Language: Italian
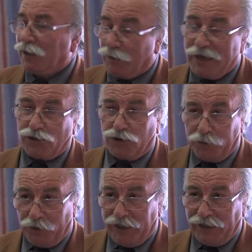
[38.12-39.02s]
Questo
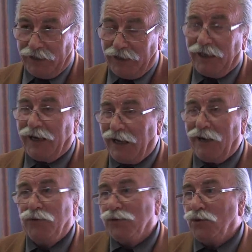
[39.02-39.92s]
poeta ha
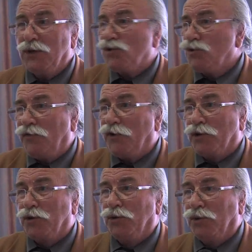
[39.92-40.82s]
avuto una sua
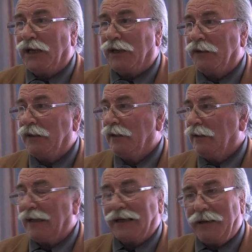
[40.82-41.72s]
fortuna
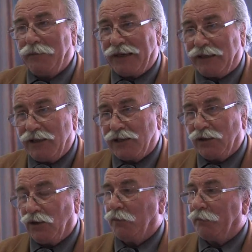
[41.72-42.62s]
nel campo
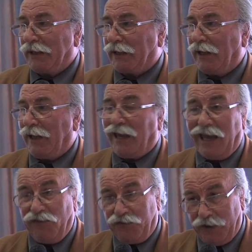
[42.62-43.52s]
artistico perché
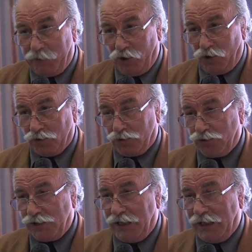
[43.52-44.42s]
è famoso
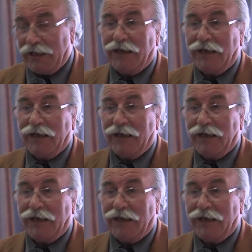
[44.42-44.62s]
già